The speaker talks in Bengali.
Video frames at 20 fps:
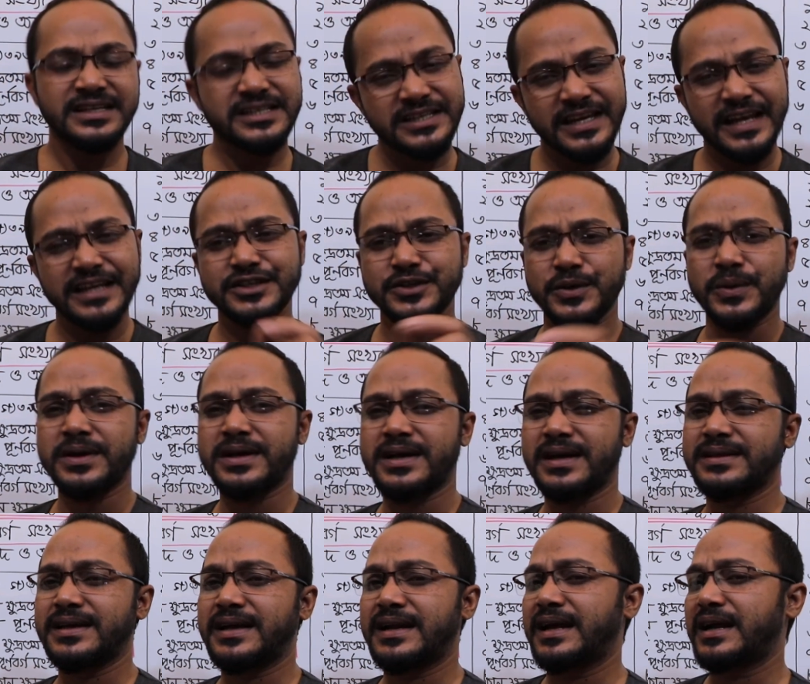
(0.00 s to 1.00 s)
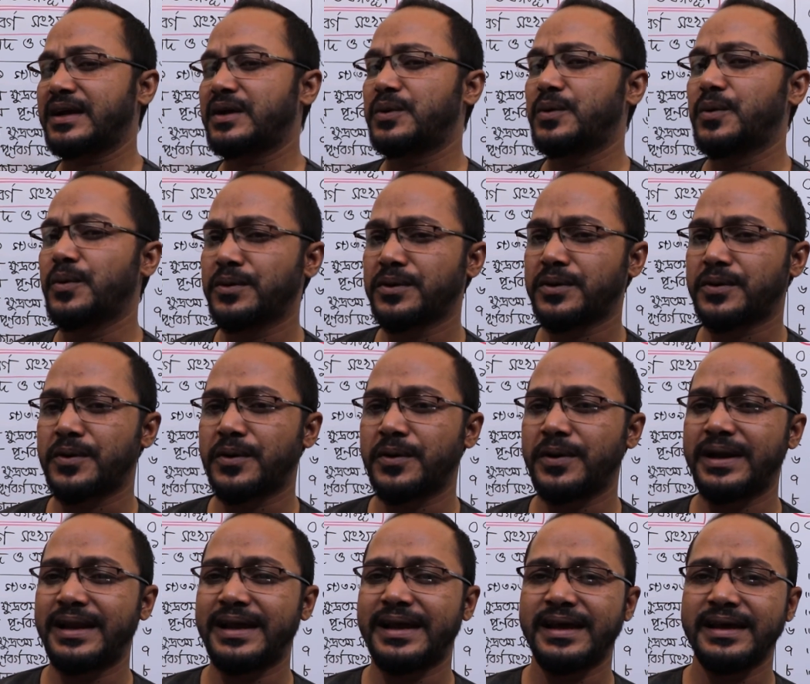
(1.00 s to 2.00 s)
সে সংখ্যা দ্বারা গুণ
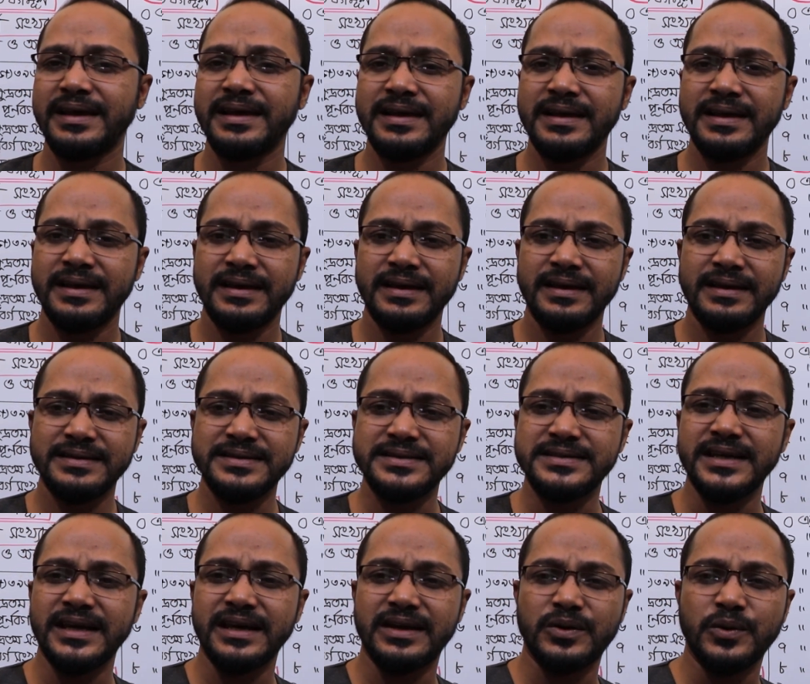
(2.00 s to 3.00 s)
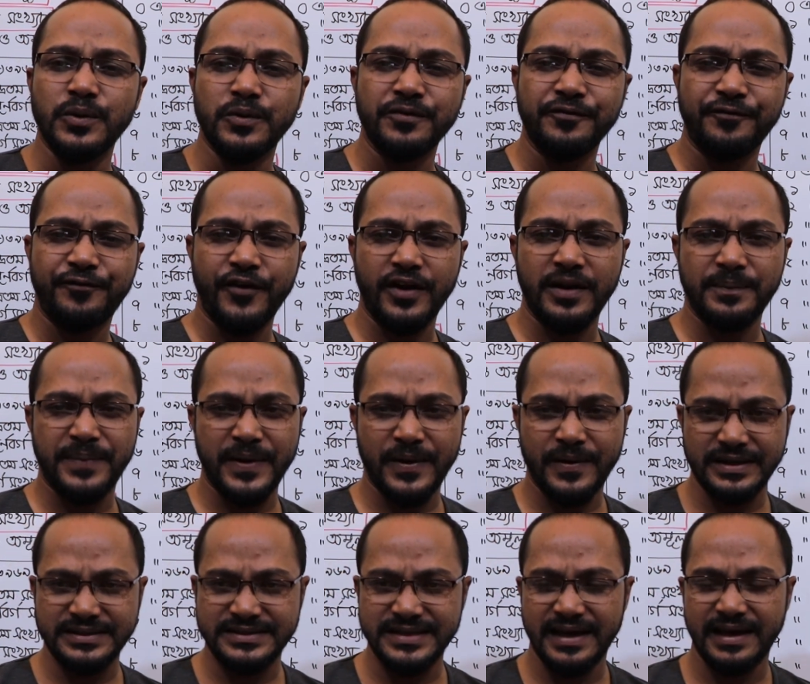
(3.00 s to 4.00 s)
করলে যে গুণফল
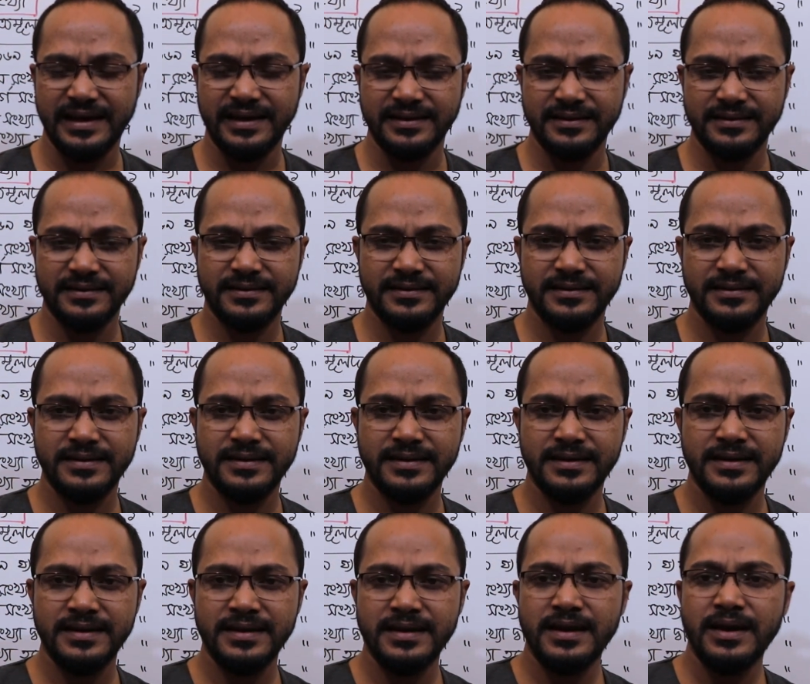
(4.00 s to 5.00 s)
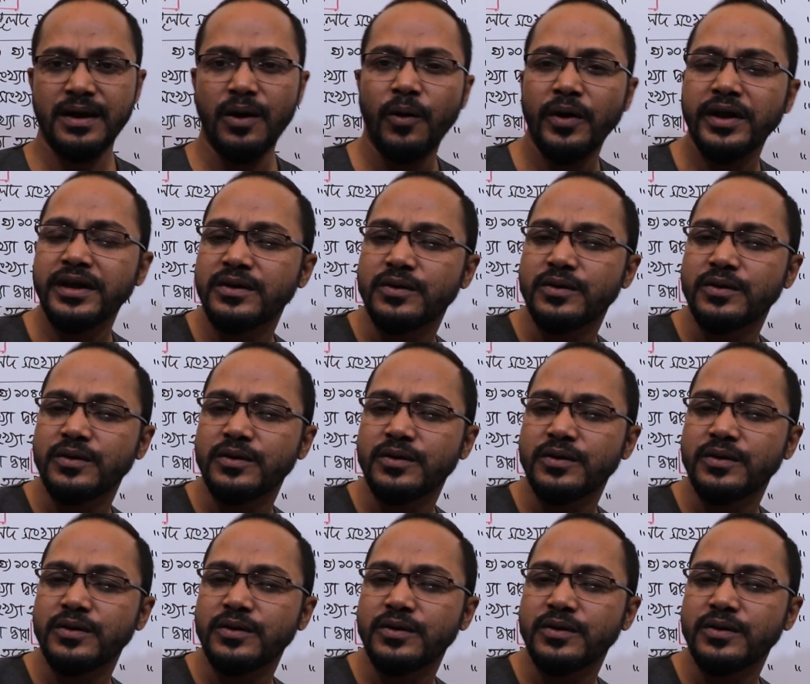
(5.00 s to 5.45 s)
পাওয়া যায় ওই